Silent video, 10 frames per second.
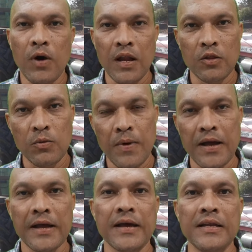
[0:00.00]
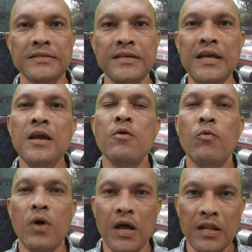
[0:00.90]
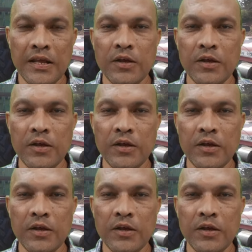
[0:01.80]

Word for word: వాళ్ళతో భాగం కలిసి వాళ్ళ